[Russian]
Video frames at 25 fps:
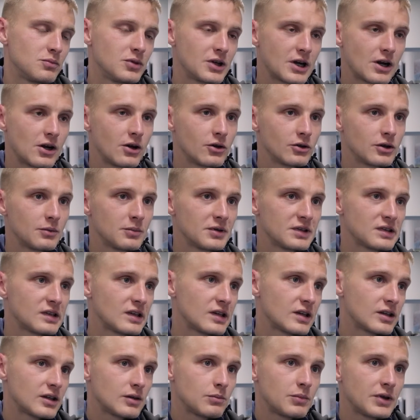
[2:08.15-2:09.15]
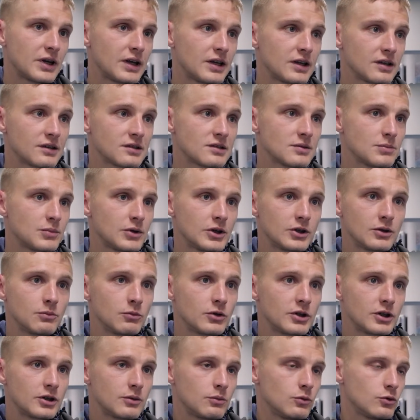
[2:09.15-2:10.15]
перелеты, постоянные переезды, поэтому
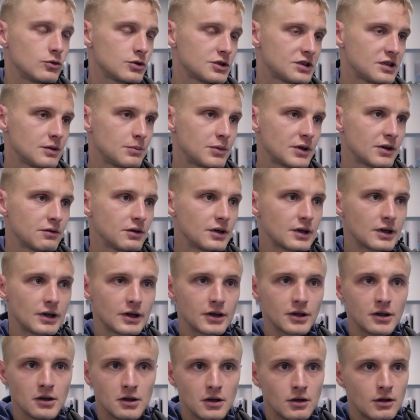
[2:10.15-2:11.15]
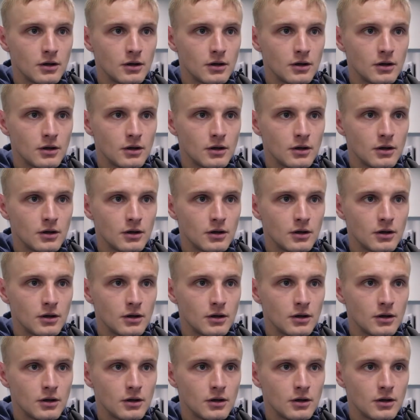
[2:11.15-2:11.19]
к этому уже все привыкли.